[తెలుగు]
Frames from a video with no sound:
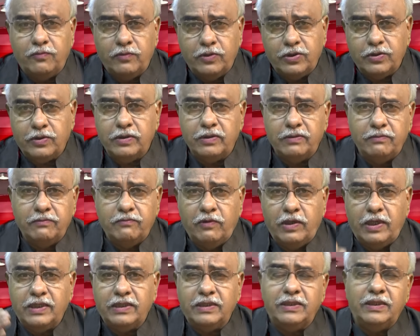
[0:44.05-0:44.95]
వస్తున్న
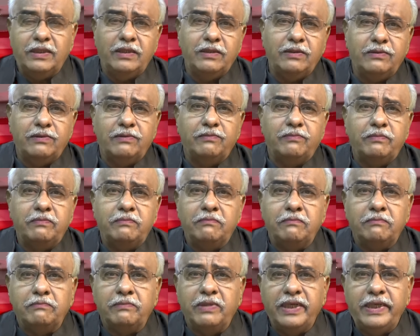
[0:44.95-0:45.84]
వార్తల్లో
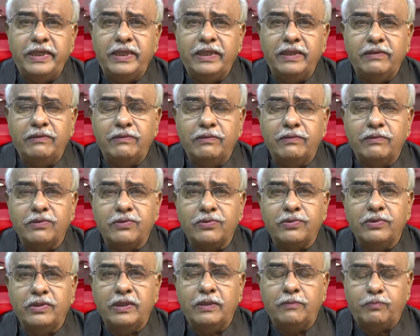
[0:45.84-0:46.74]
బయట
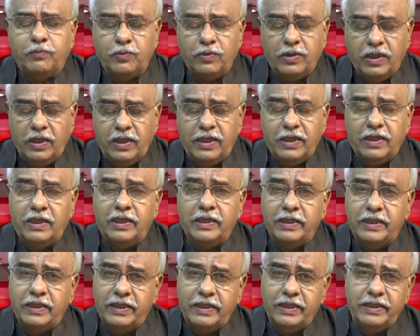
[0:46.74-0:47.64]
వస్తున్న
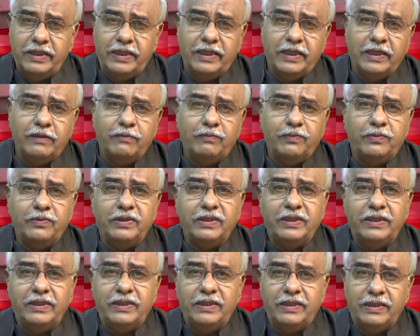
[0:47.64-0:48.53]
పుకార్లు అనండి
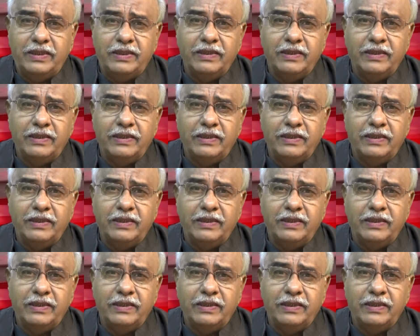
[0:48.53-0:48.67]
లేకపోతే